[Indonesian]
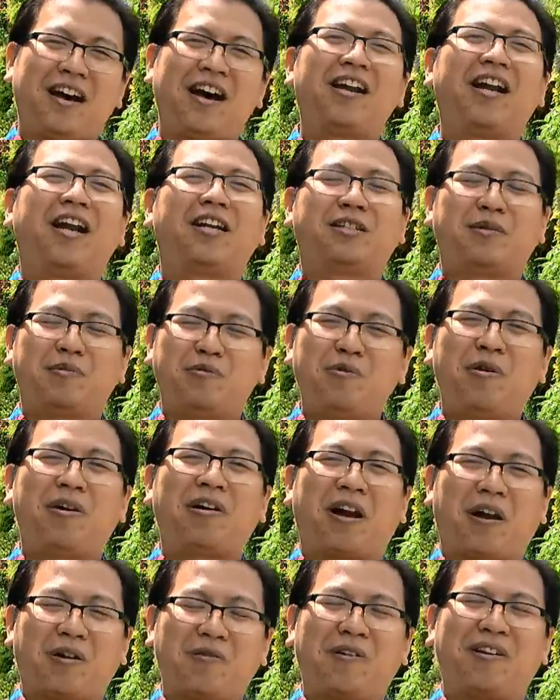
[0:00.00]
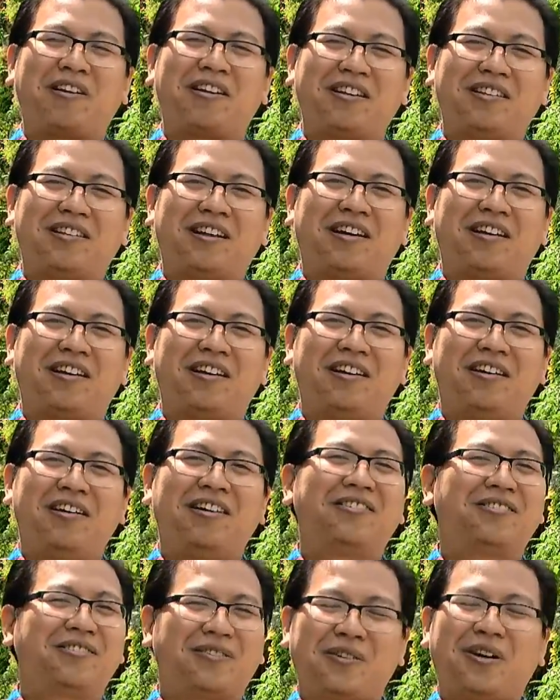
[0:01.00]
Dan semua kelakuan kita.
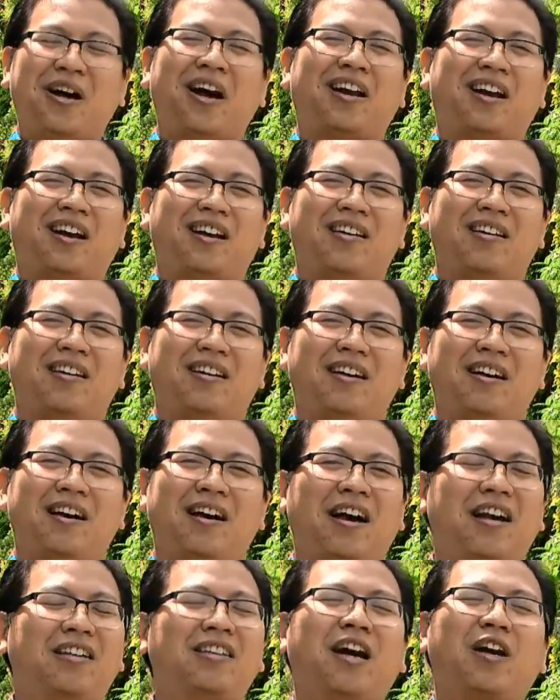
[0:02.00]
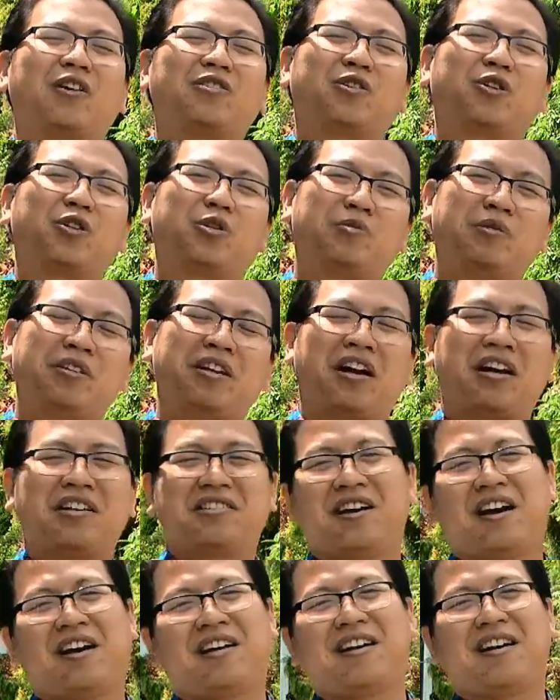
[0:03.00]
Saudara, kita harus terus
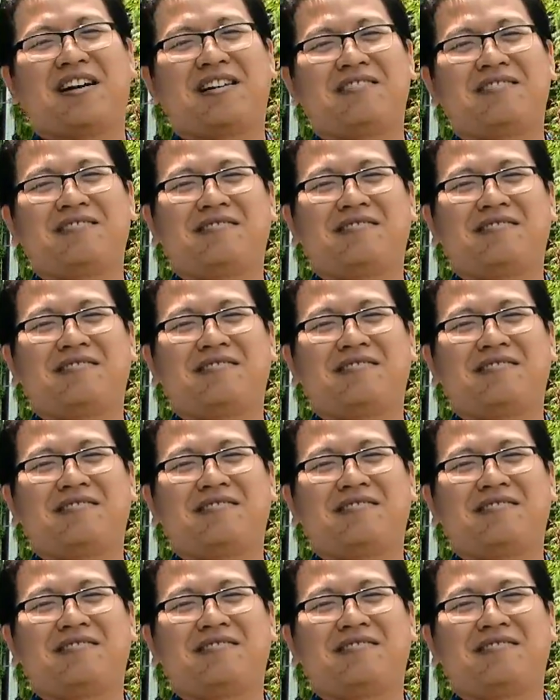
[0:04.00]
berjaga-jaga.